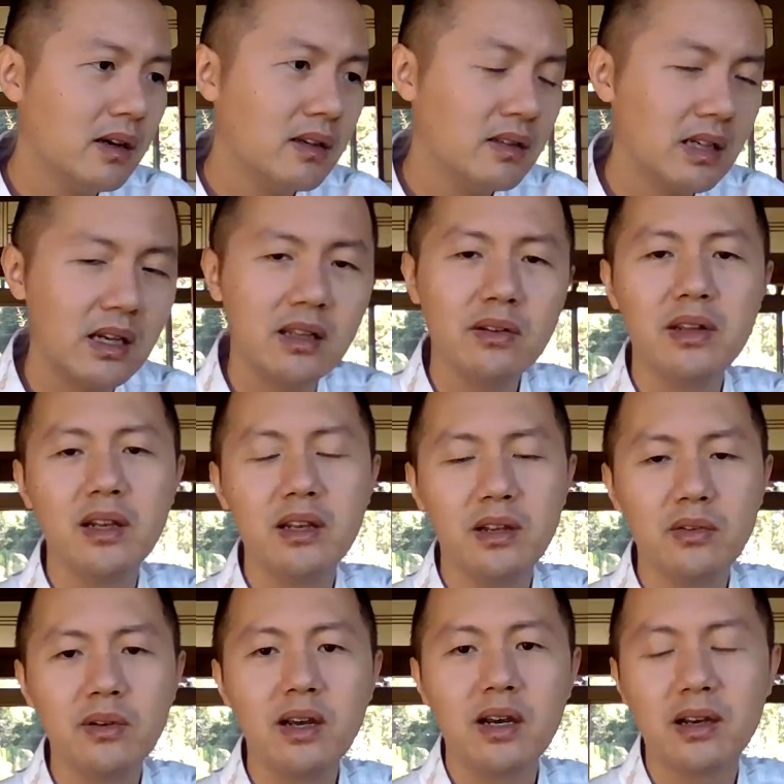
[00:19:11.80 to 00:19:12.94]
三六零
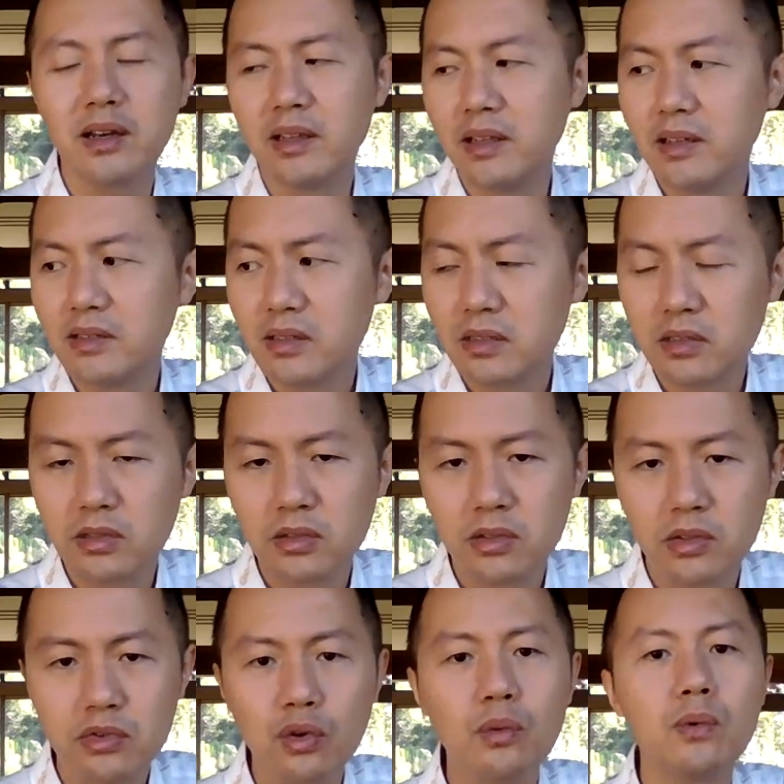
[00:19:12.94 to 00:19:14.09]
流量肯定
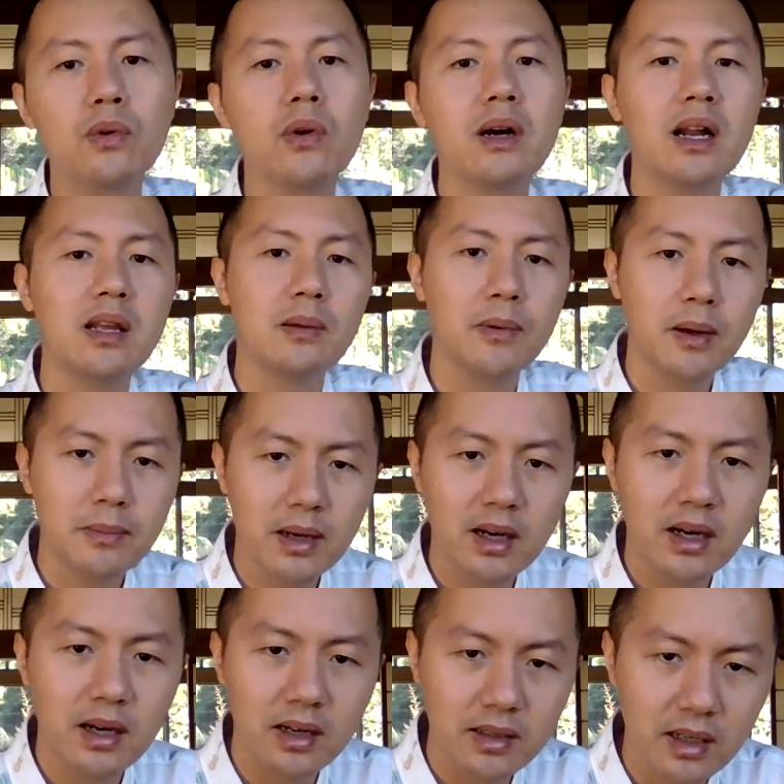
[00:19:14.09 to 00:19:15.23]
是做不过阿里巴
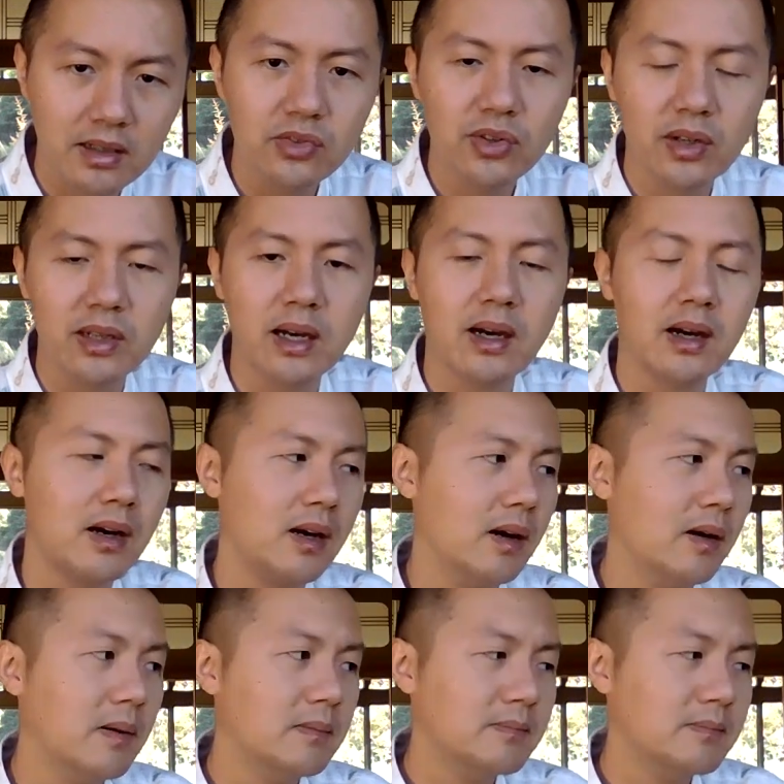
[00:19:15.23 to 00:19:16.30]
巴和腾讯的啊，